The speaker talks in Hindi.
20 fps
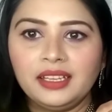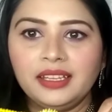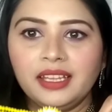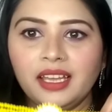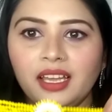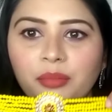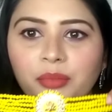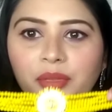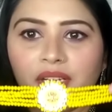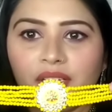
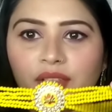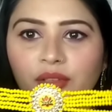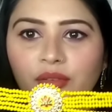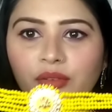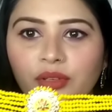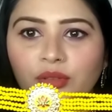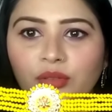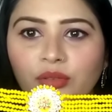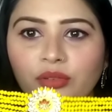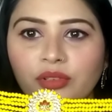ध्यान में रखते
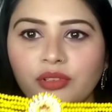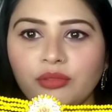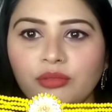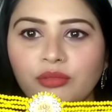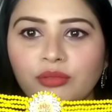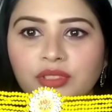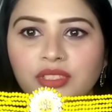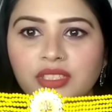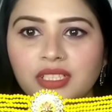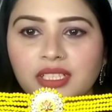हुए तो
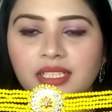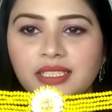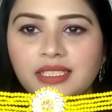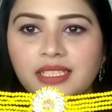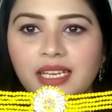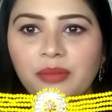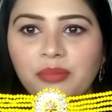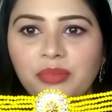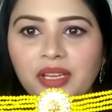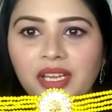कुछ इस
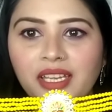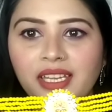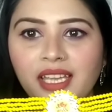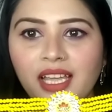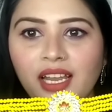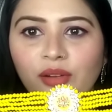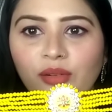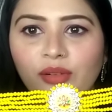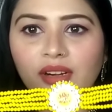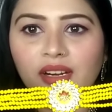टाइप का
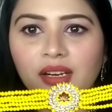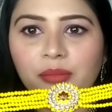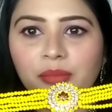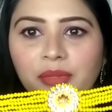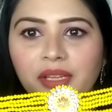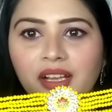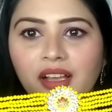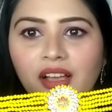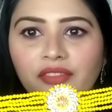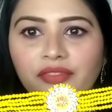येलो कलर
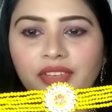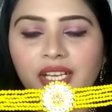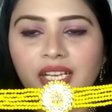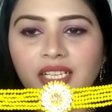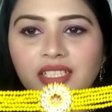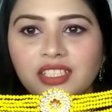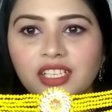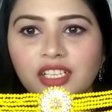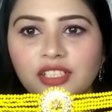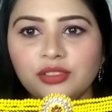में काफ़ी
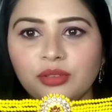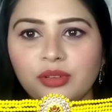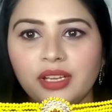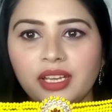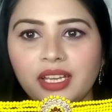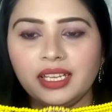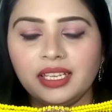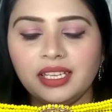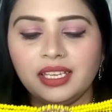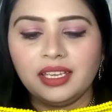अच्छा जो
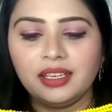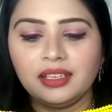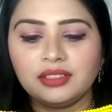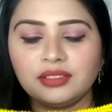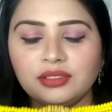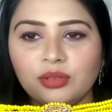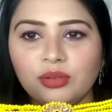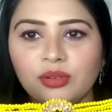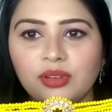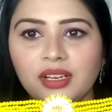है ये
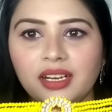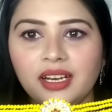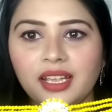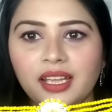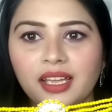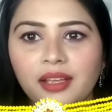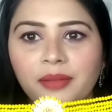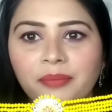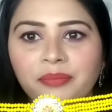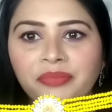चोकर
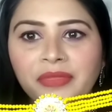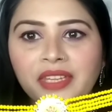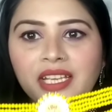है